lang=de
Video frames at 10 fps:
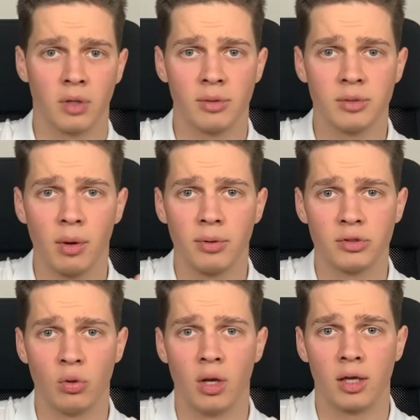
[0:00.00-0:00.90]
Habe ich sie mal
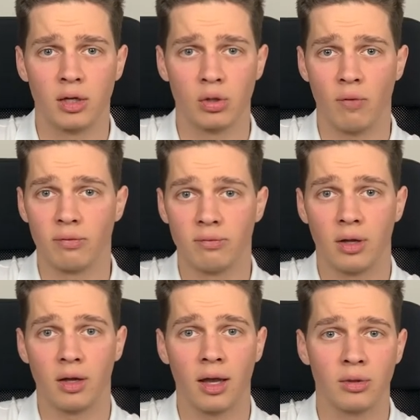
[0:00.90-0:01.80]
persönlich getroffen,
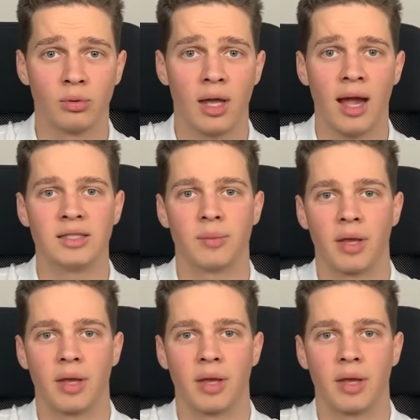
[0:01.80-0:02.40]
war recht unterhaltsam.